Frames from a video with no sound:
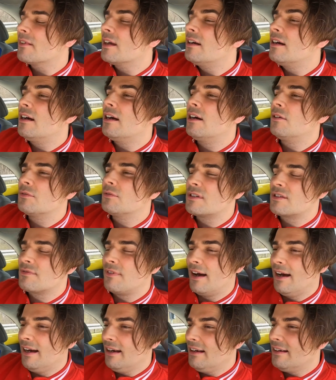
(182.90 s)
äh, und
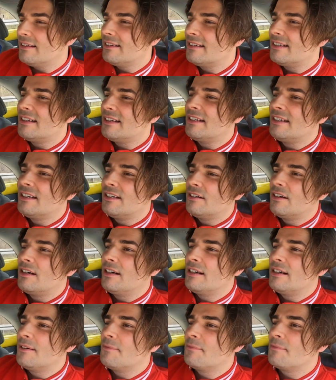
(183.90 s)
zwar,
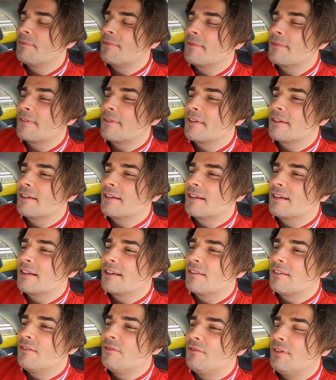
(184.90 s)
ähm,
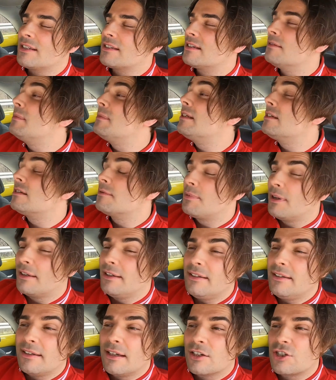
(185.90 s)
was denn mit diesem
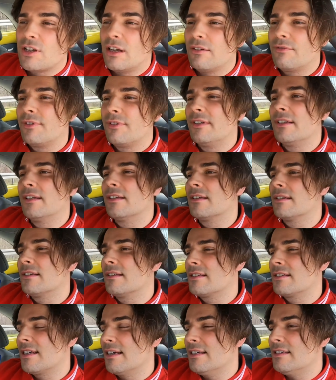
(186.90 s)
Planeten ja stattfindet.
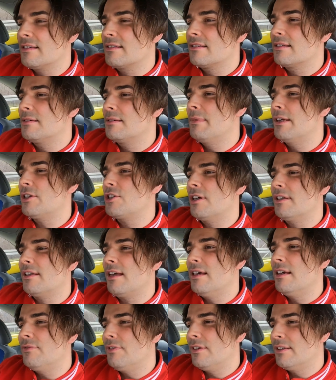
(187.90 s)
Das heißt, die Menschheit
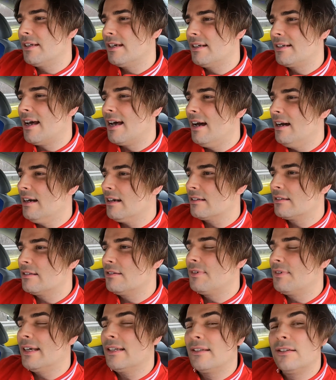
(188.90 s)
eifert ja nach,
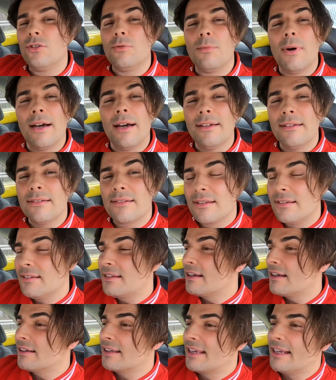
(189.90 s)
die Werte Nummer eins sind
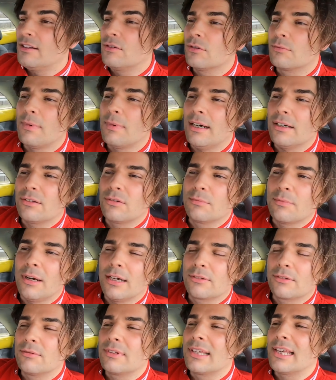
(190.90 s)
ja Geld und Macht und
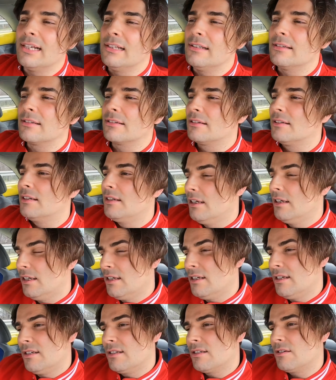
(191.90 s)
Macht und Geld.
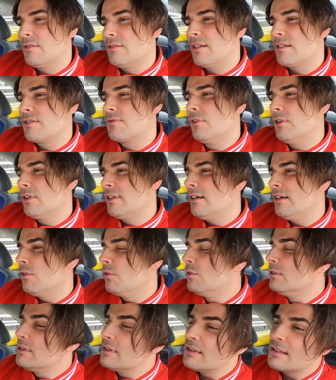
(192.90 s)
So, und das würde
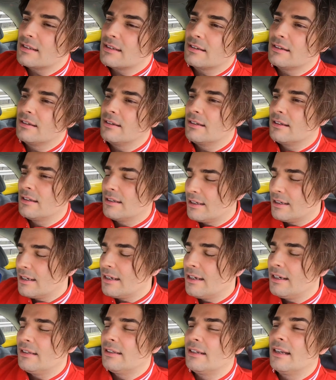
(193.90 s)
uns
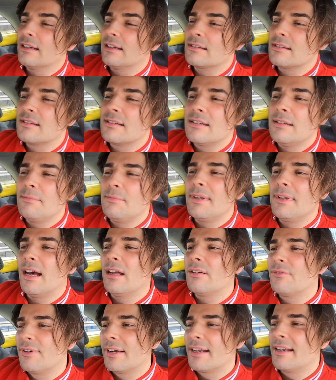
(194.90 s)
in den ersten sieben
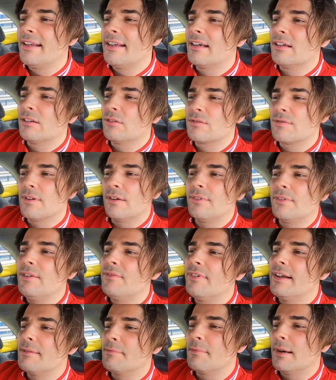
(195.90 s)
Jahren verklickert und zwar wie ein
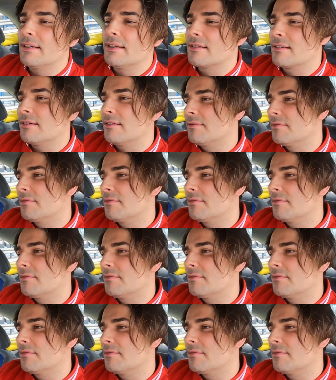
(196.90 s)
Weltmeister.